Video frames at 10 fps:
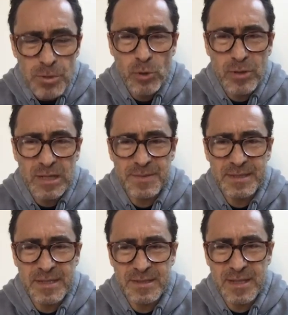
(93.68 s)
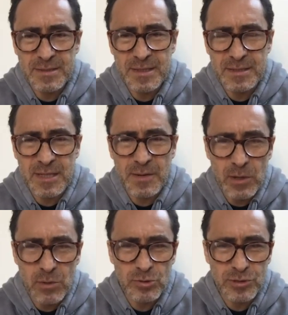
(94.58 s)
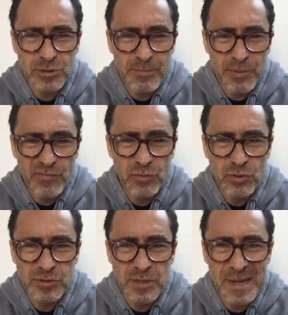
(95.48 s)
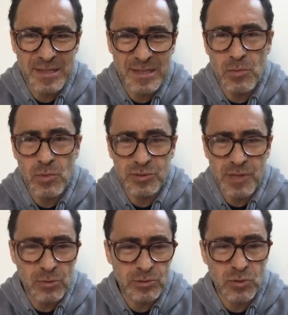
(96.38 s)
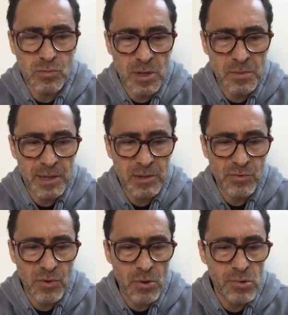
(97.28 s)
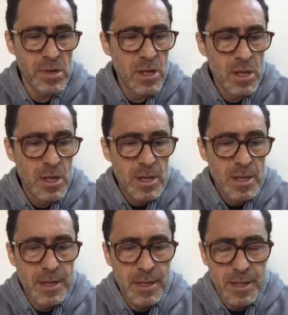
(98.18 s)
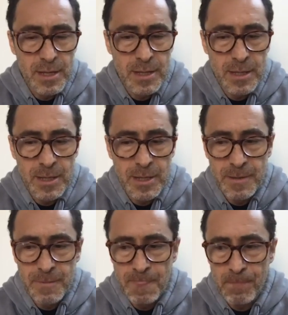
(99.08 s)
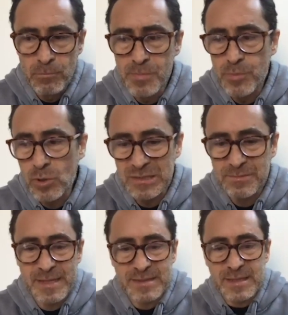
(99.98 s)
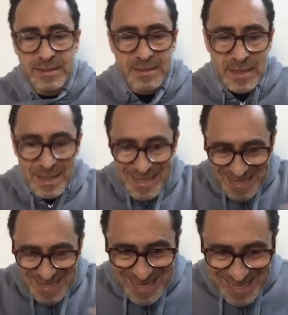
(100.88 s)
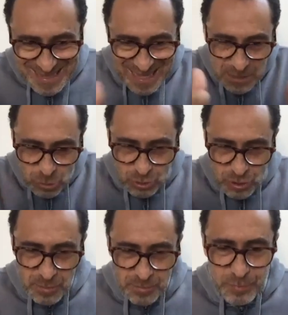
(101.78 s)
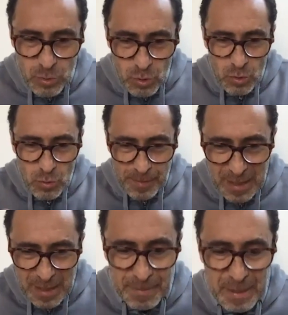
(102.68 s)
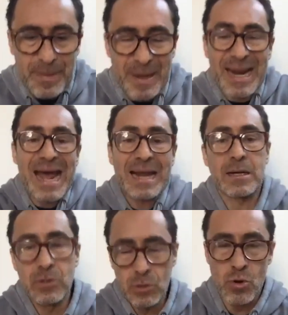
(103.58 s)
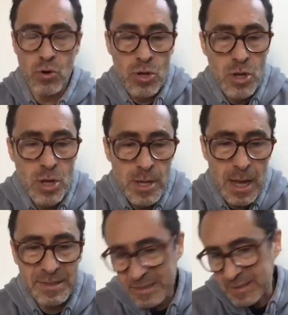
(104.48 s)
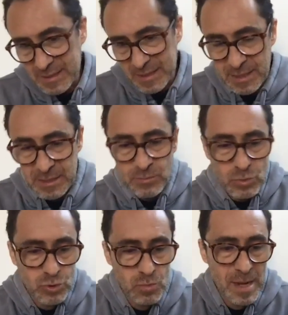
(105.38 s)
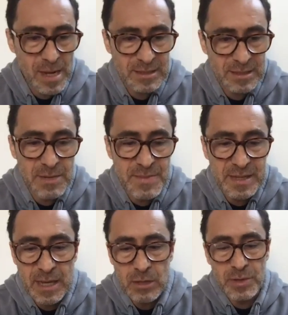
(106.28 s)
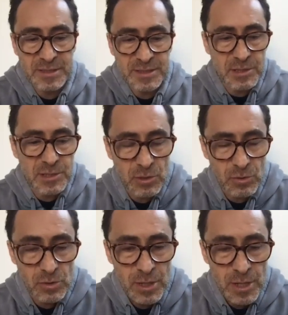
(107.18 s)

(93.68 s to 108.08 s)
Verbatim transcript: pocas veces haces trabajos tan profundos de mesa como los que acostumbra Michael Rowe. Eh, muy pocas veces se tiene tanto tiempo para preparar, ¿no? A veces el cine es mucho más limitado en ese sentido.